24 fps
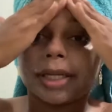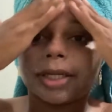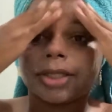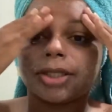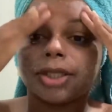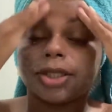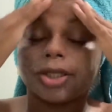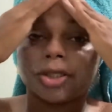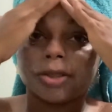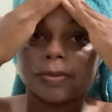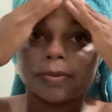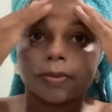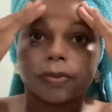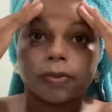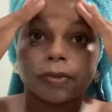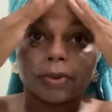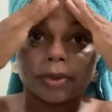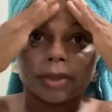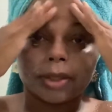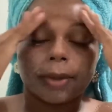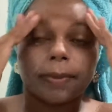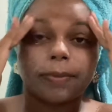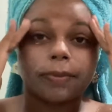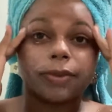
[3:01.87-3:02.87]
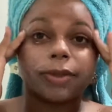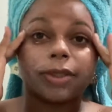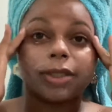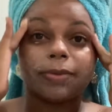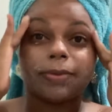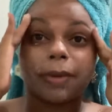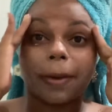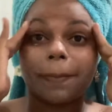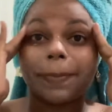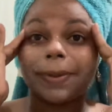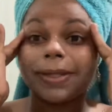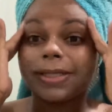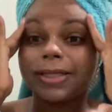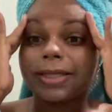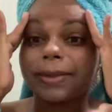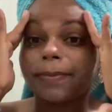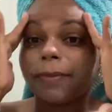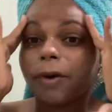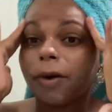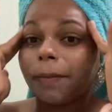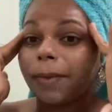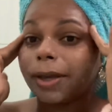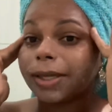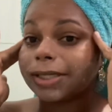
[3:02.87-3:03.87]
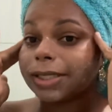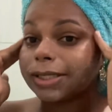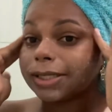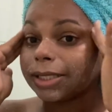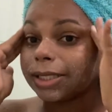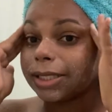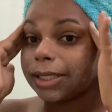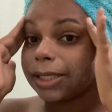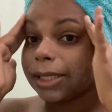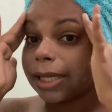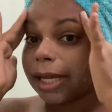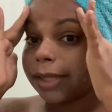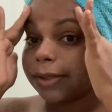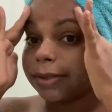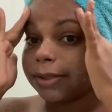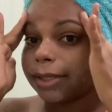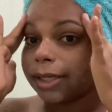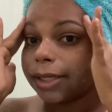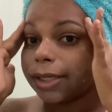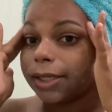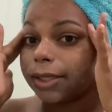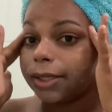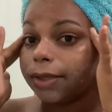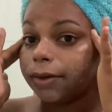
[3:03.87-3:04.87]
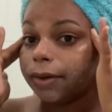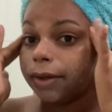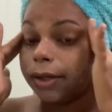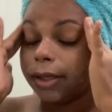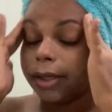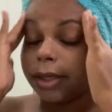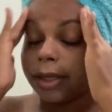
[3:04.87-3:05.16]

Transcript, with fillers: a gente, muita, muito é espinha, principalmente esses lados aqui, ó.